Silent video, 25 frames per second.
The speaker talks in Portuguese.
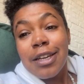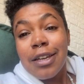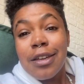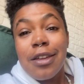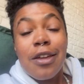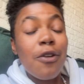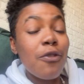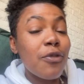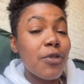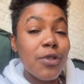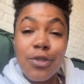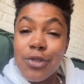
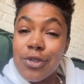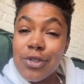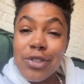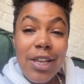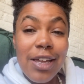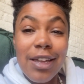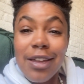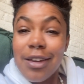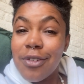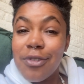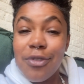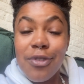eu fiz um
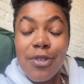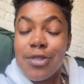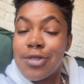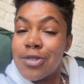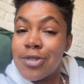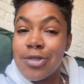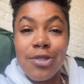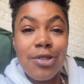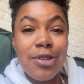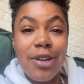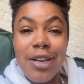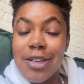
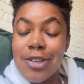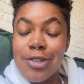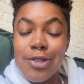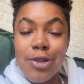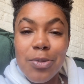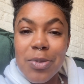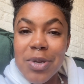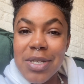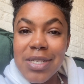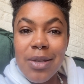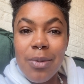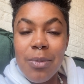sacrifício durante
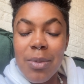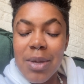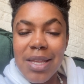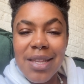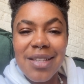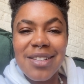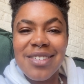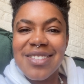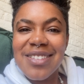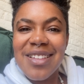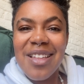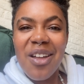uma
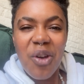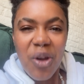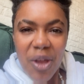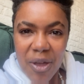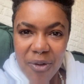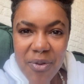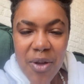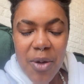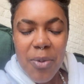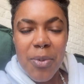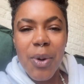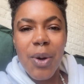semana de não
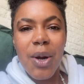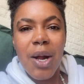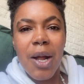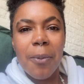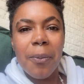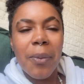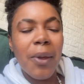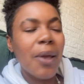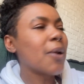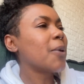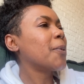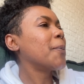lavar meu
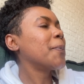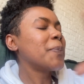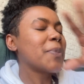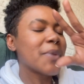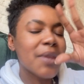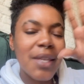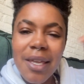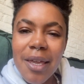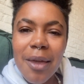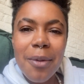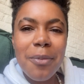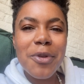cabelo
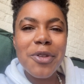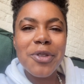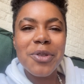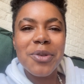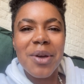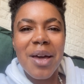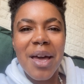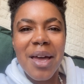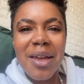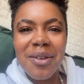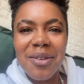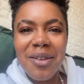que é
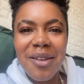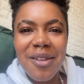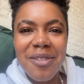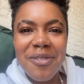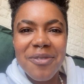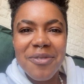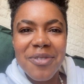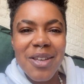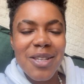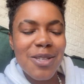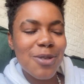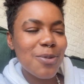muito raro que eu
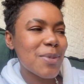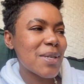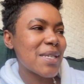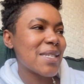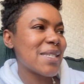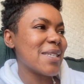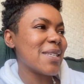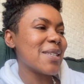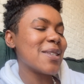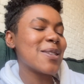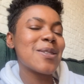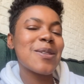não faço
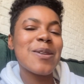mais isso.